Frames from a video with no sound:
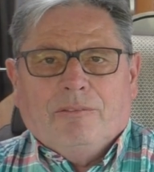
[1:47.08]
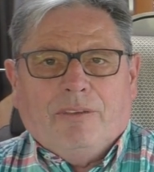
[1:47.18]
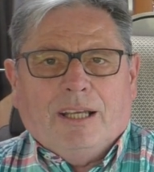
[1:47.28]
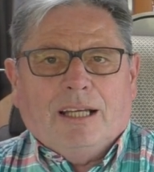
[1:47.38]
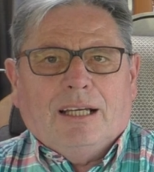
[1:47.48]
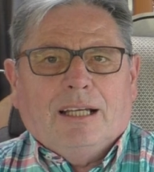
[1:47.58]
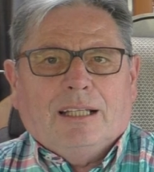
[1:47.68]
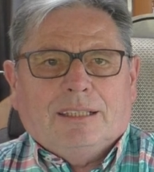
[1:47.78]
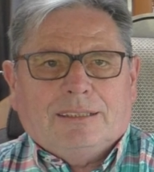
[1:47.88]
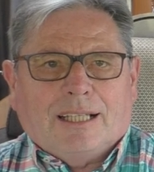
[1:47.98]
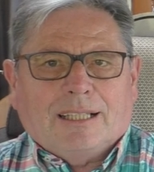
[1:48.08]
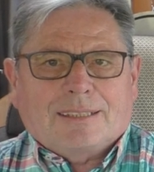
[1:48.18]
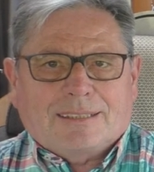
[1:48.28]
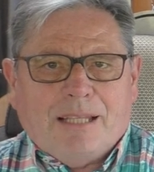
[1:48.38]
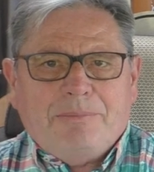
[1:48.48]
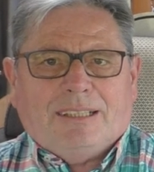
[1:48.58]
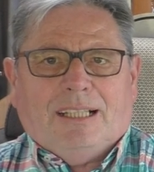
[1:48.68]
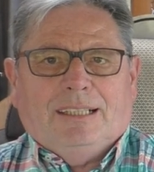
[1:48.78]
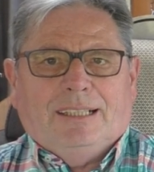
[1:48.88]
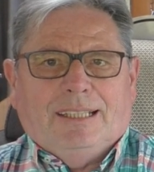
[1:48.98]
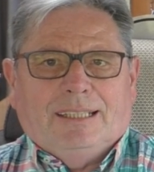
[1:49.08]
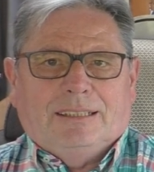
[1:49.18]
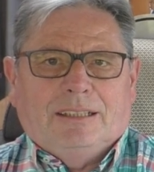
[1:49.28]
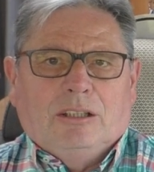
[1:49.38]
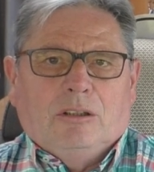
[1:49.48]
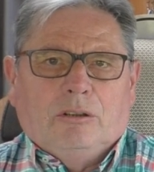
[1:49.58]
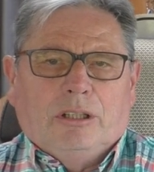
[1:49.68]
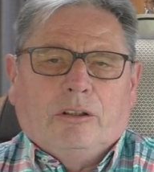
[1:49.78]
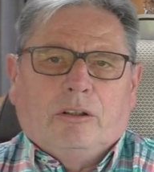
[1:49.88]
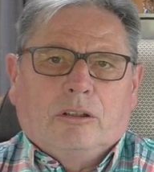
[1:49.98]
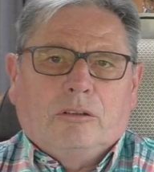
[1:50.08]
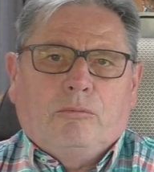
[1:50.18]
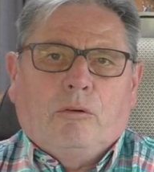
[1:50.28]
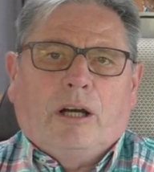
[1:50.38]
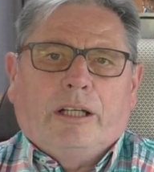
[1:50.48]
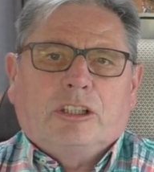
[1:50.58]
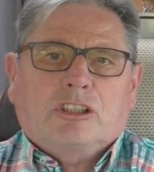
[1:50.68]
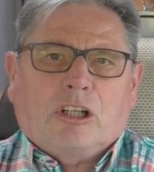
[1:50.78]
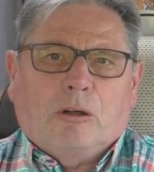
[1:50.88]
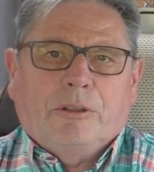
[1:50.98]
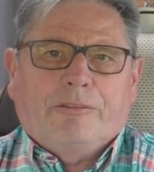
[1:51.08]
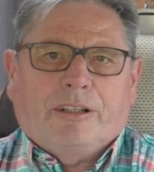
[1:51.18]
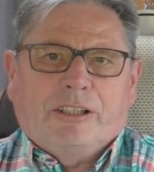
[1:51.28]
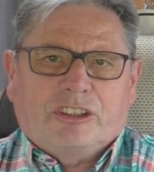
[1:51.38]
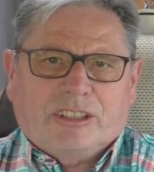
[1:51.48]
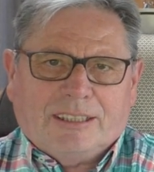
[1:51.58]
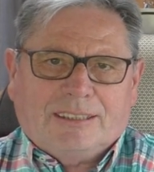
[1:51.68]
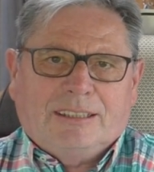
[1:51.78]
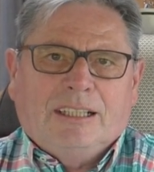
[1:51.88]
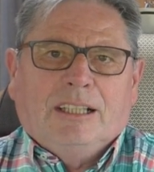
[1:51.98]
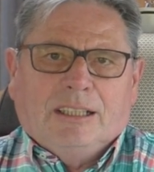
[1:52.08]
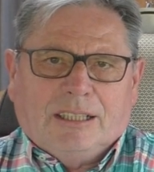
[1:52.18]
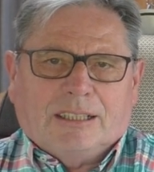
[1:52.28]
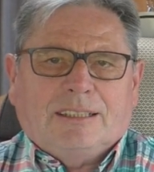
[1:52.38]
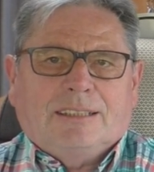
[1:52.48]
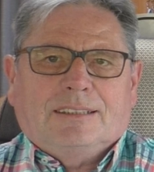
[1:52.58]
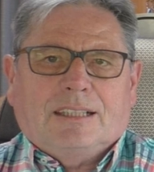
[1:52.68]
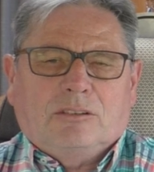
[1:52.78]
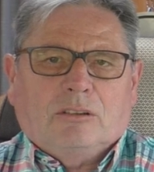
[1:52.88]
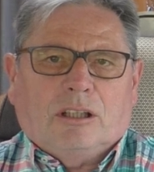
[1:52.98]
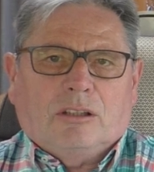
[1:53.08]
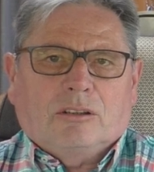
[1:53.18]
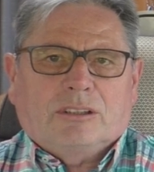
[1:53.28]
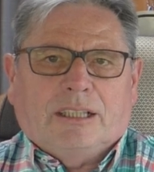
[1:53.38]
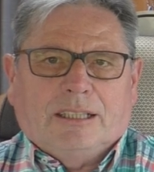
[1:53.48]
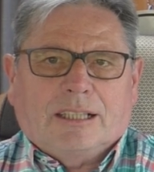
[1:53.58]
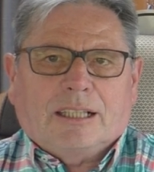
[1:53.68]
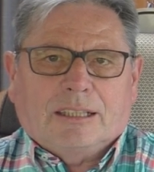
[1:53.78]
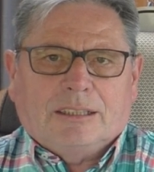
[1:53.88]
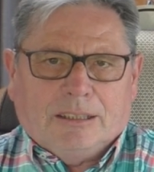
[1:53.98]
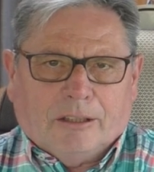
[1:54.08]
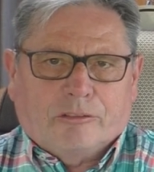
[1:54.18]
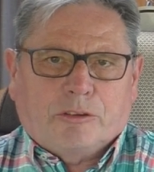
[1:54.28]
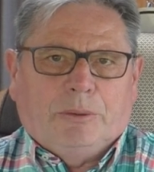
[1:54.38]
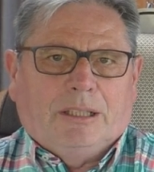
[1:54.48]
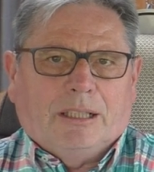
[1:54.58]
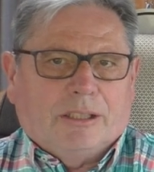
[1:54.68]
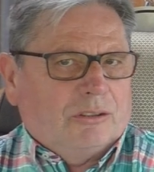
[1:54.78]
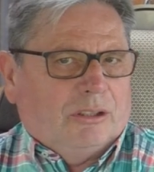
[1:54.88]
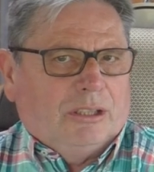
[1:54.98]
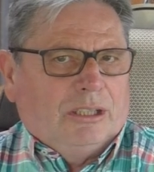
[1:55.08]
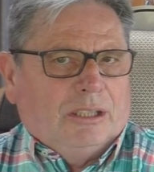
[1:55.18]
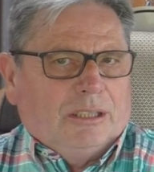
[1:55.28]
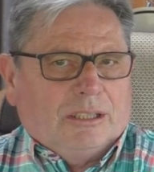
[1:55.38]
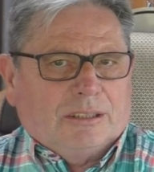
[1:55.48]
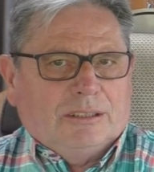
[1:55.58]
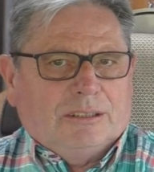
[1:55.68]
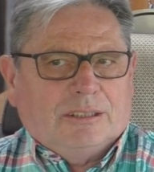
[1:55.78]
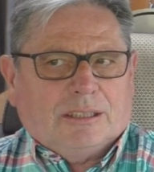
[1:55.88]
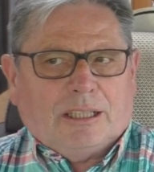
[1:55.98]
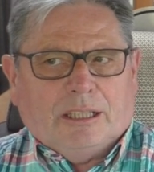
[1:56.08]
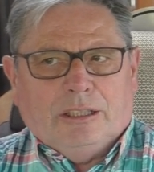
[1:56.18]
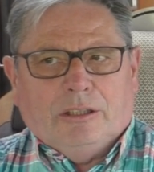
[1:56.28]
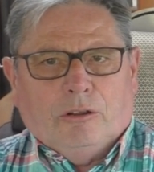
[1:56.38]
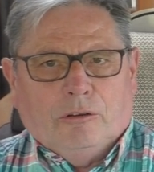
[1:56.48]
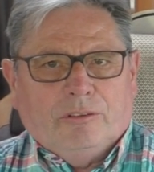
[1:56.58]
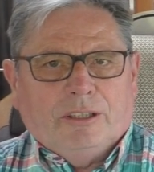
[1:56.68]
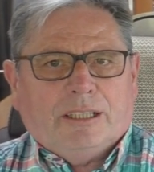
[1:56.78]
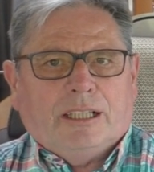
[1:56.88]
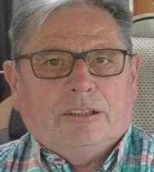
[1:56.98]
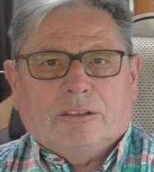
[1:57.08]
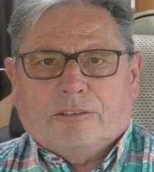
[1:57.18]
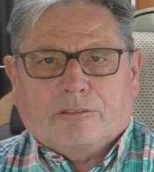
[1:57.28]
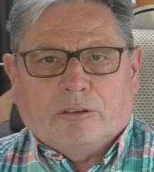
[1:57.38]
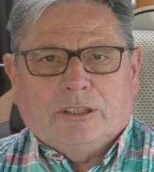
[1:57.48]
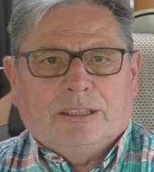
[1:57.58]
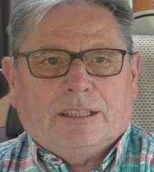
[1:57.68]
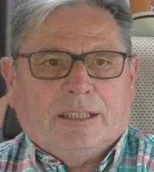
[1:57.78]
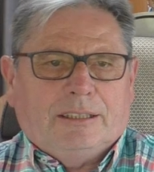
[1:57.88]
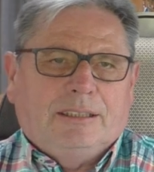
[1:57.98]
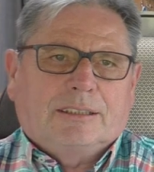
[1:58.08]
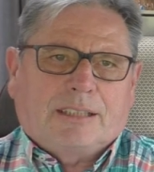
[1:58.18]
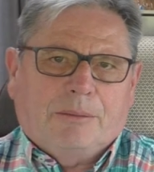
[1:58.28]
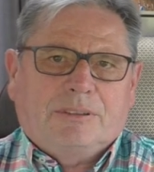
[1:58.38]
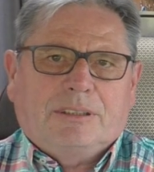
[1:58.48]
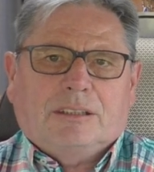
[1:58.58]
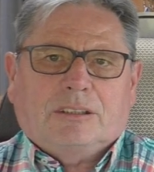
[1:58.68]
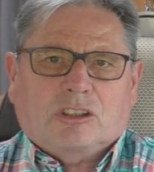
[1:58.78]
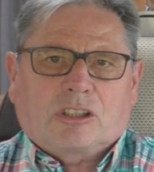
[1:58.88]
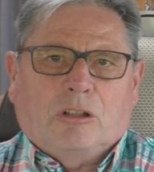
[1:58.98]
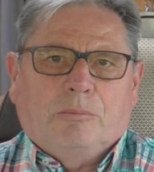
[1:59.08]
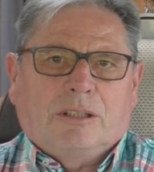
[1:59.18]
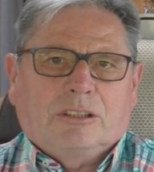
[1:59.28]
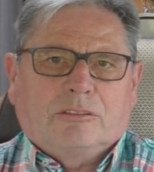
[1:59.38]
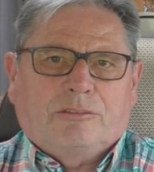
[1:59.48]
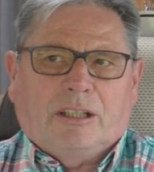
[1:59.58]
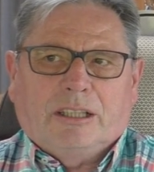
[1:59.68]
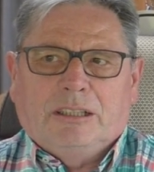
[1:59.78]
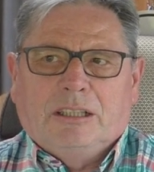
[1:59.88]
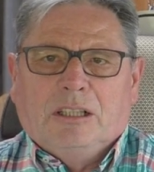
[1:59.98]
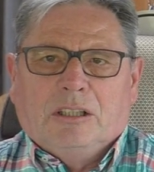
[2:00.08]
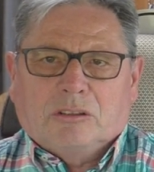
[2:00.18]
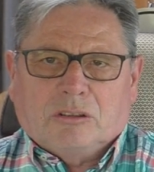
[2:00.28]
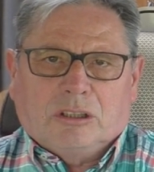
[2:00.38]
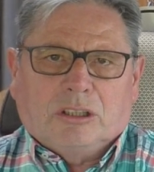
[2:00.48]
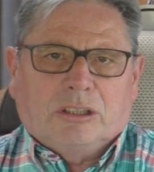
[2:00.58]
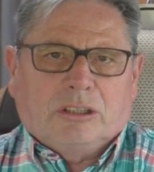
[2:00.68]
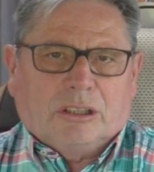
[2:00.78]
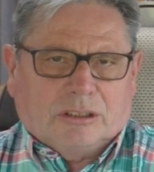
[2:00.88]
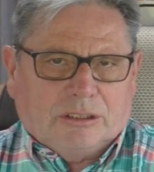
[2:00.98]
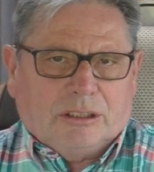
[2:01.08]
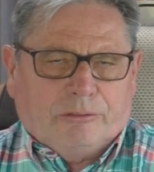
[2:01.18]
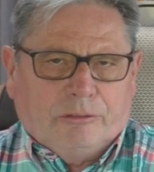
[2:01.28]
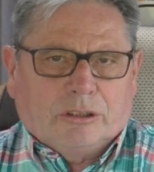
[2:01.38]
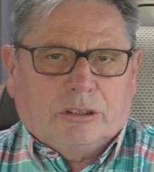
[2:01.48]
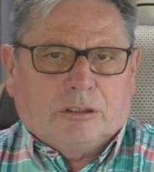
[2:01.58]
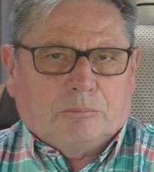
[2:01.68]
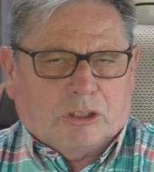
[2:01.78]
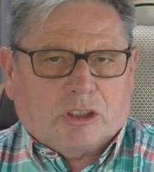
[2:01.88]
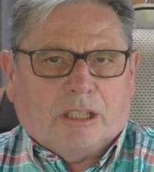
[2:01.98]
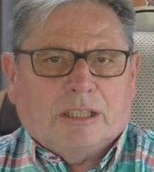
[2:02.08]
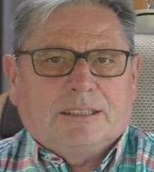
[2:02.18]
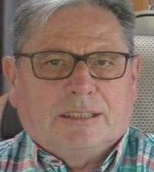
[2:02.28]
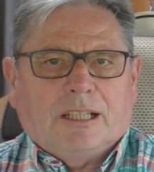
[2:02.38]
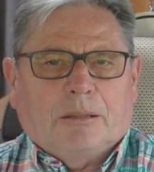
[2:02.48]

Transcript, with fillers: Wer da selbst anlegt und dann irgendwo eine Schraube falsch setzt, der setzt dann sogar noch seine Garantie aufs Spiel. Also das ist keine Höflichkeit oder Freundlichkeit, hier selbst das Schrauben anzufangen, sondern das führt, man schadet sich